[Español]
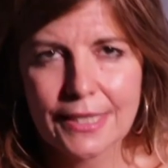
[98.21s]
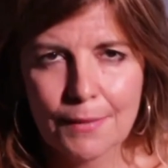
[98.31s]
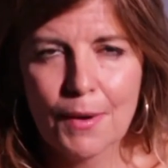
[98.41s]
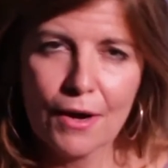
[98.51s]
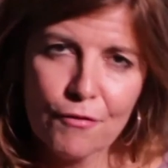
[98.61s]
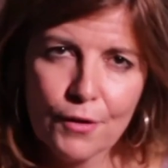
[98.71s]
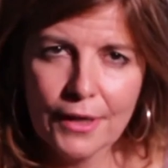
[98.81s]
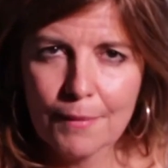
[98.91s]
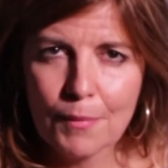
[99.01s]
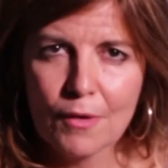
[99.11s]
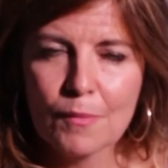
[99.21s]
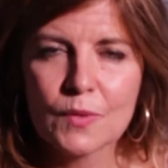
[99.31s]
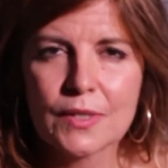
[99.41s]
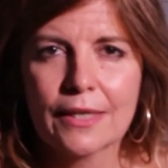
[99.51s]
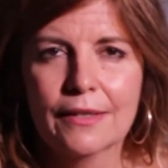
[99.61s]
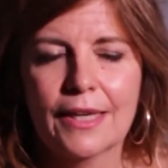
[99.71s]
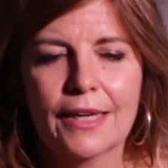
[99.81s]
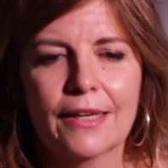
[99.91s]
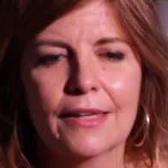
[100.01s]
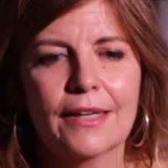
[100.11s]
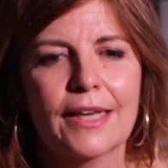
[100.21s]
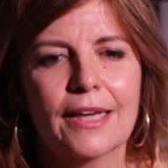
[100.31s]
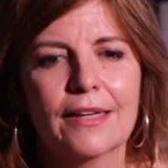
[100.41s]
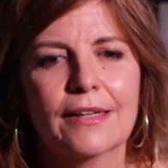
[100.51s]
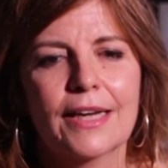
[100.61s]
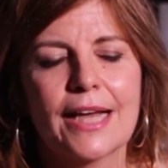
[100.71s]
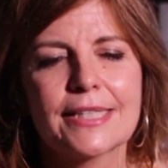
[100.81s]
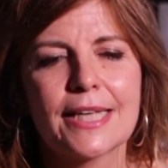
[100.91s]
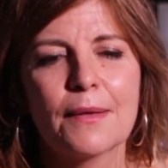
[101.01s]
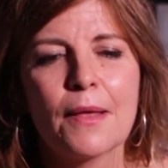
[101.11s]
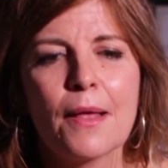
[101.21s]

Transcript: trabaja afuera y después lo vemos en, en clase.